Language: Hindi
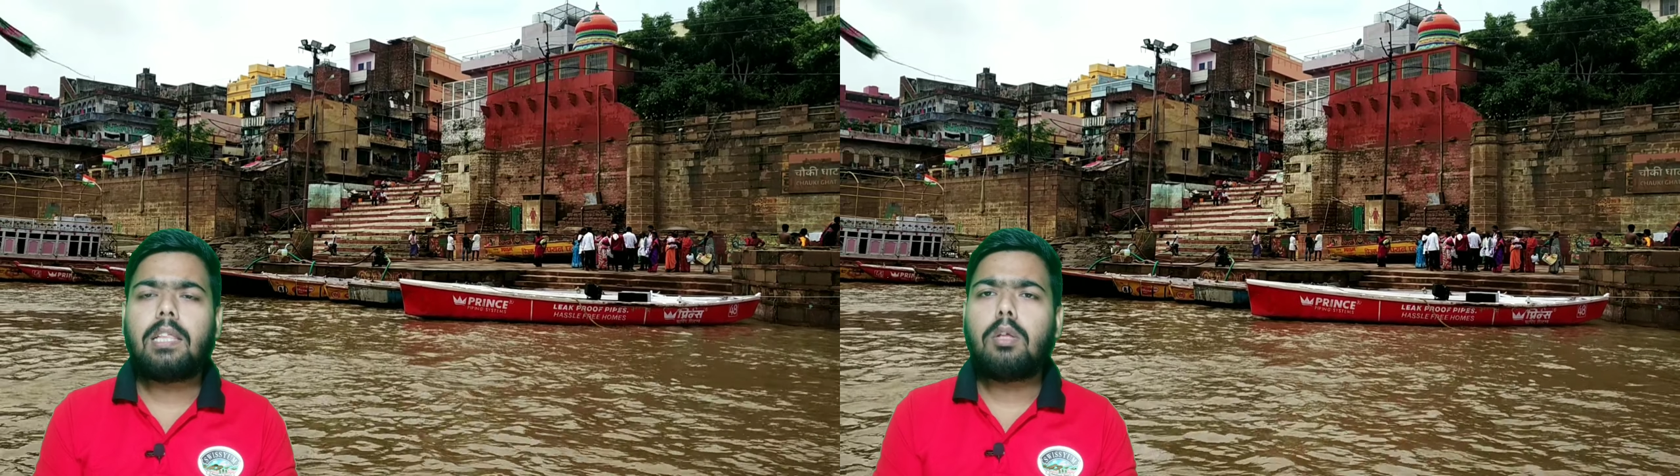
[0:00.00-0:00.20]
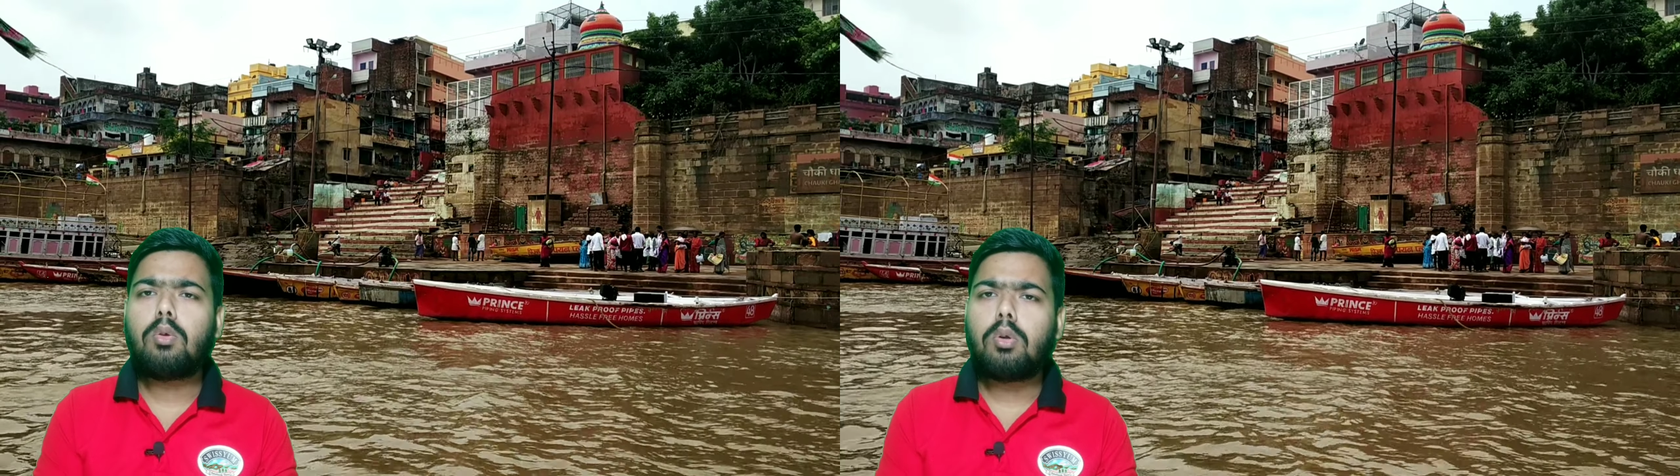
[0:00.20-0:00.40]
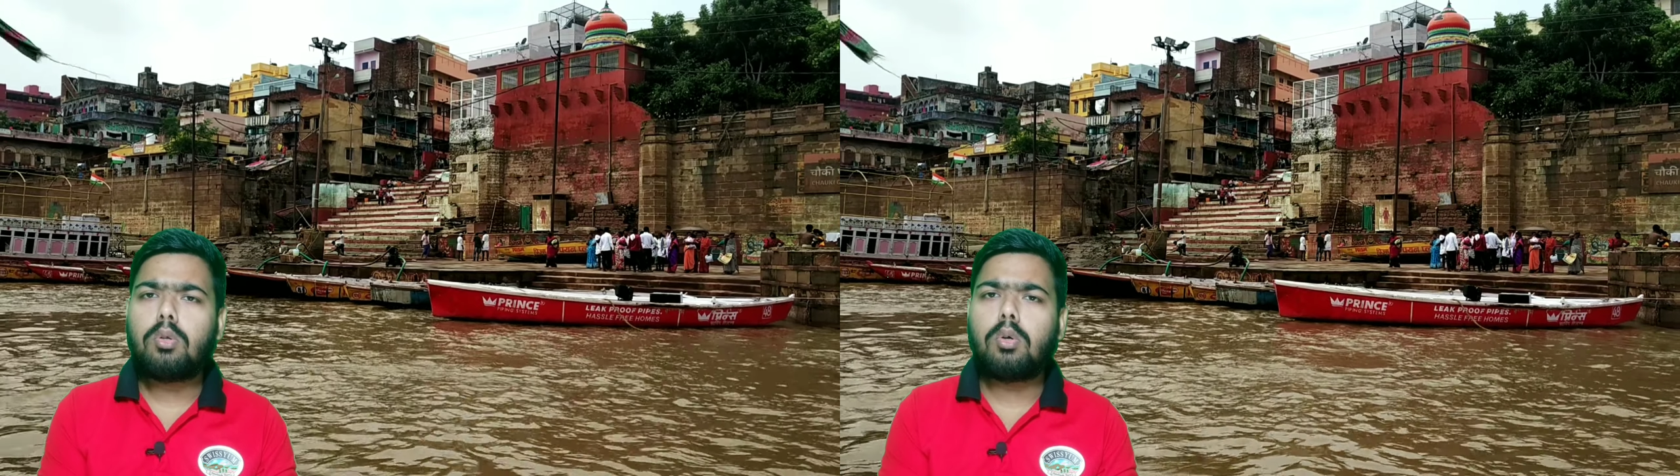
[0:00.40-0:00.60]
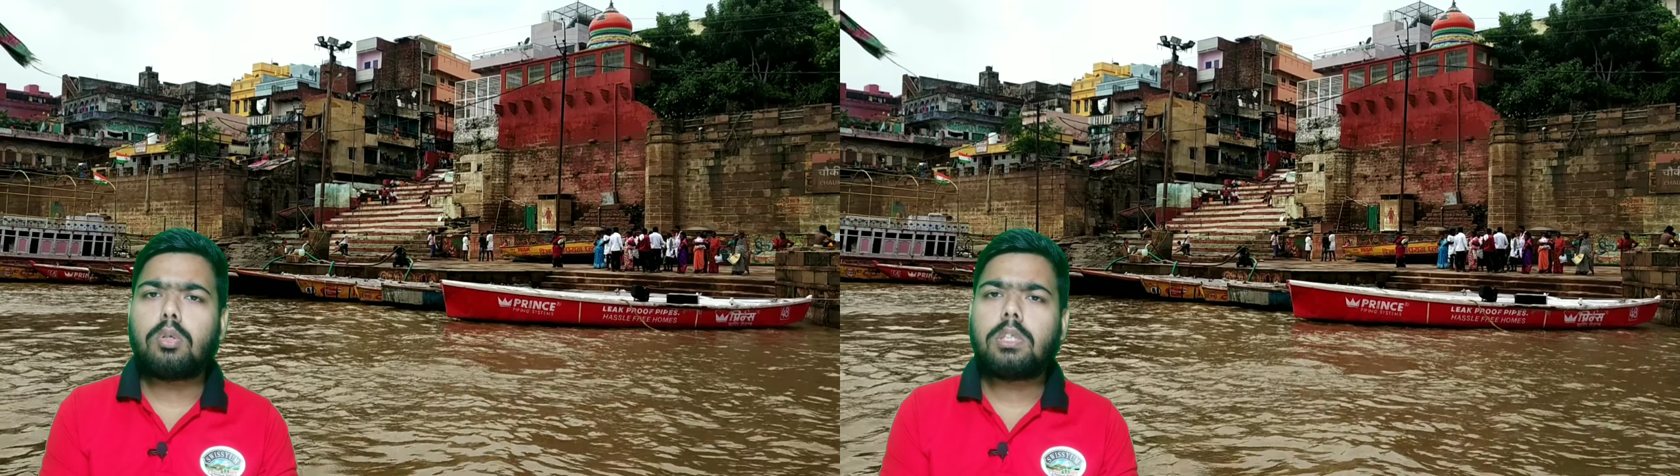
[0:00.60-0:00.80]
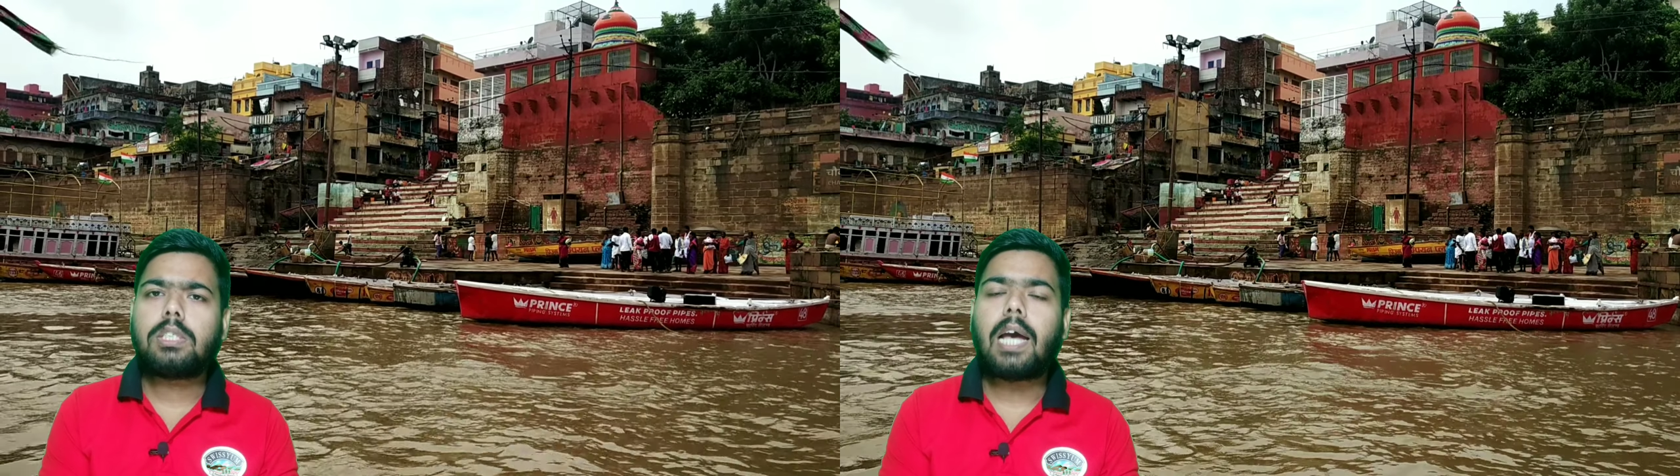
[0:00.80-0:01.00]
एक दिन दोनों
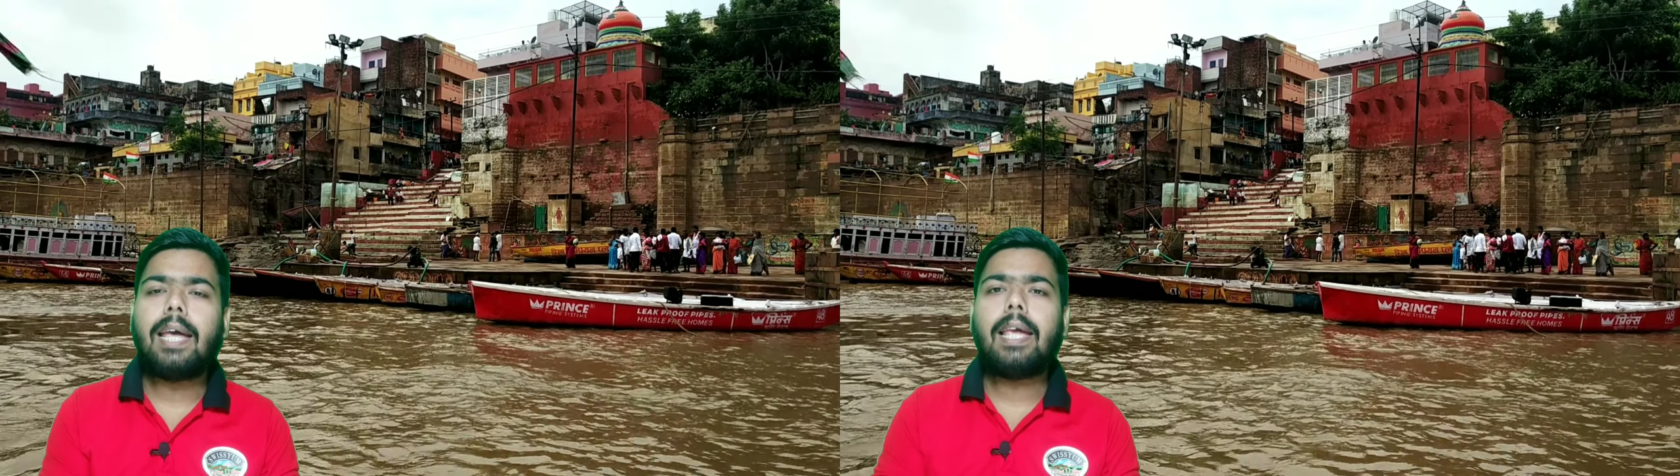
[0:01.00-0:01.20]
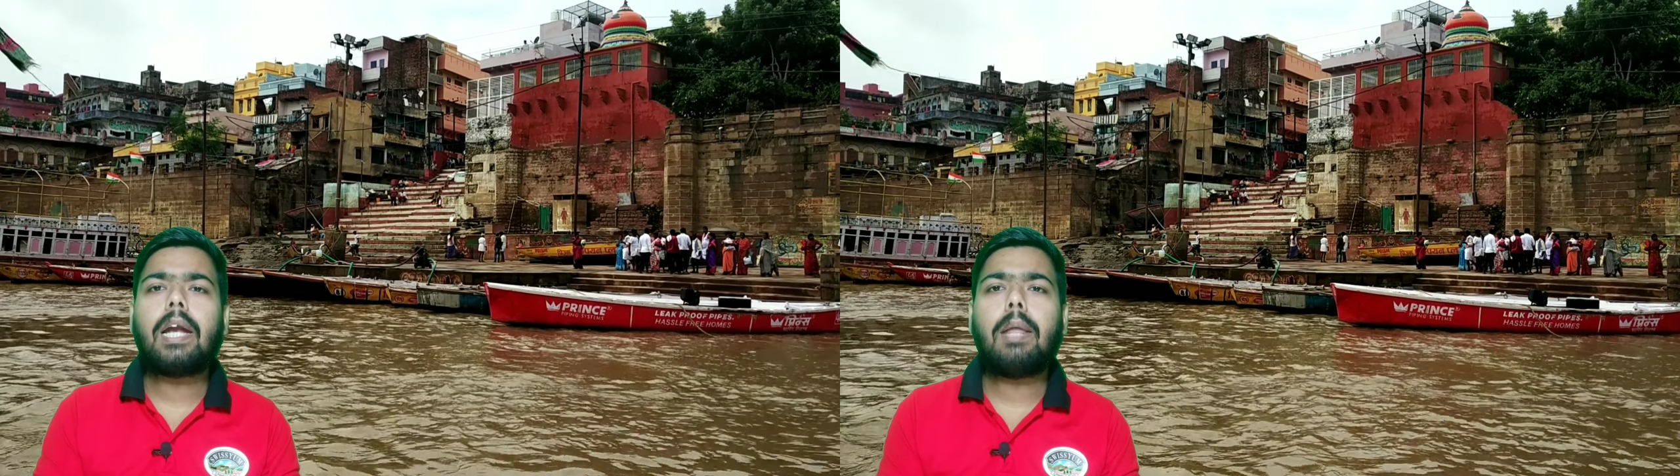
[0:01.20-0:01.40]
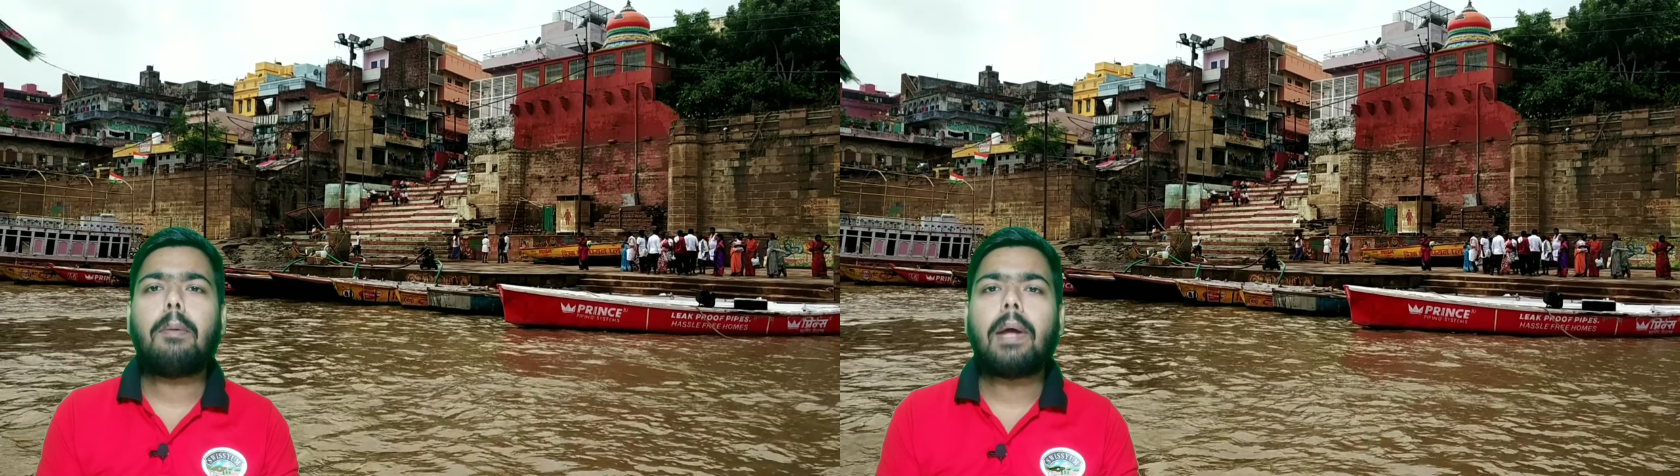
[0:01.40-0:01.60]
दोस्त चाय के अड्डे में